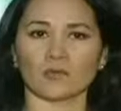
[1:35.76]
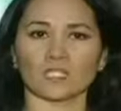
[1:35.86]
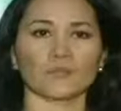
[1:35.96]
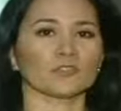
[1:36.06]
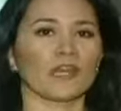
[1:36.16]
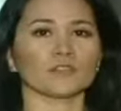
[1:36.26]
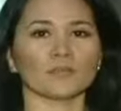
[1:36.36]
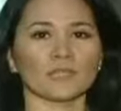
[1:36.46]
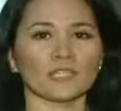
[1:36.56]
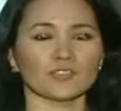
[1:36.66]
O deputado
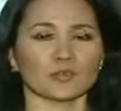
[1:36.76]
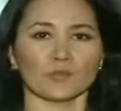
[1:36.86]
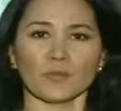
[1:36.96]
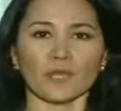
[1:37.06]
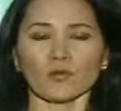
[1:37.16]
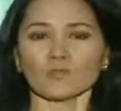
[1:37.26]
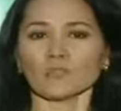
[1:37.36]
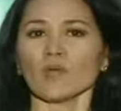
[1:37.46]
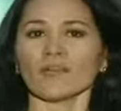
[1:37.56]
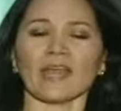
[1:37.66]
Benedito Domingos
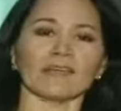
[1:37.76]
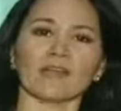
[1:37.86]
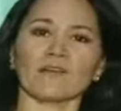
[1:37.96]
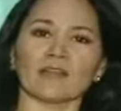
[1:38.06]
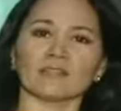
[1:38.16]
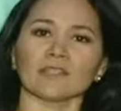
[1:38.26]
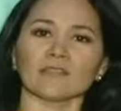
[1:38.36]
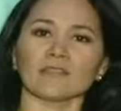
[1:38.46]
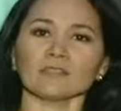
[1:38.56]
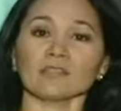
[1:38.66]
não quer gravar
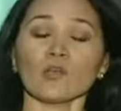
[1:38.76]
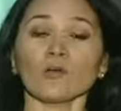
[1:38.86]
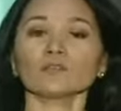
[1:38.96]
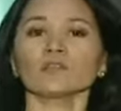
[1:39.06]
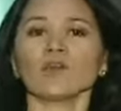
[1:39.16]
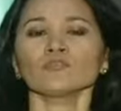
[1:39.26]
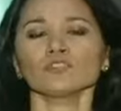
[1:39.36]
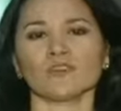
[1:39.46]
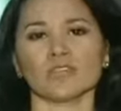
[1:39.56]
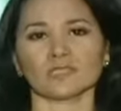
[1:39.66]
entrevista enquanto não
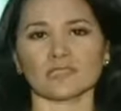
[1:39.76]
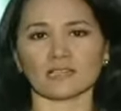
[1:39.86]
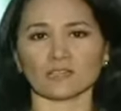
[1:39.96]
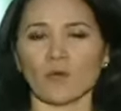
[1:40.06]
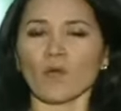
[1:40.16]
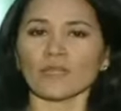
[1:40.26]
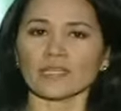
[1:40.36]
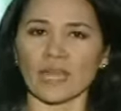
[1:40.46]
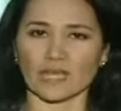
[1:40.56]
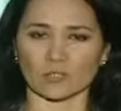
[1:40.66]
tiver acesso ao
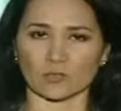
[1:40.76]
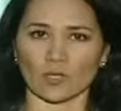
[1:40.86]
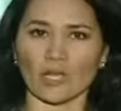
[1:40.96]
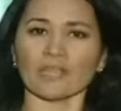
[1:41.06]
inquérito.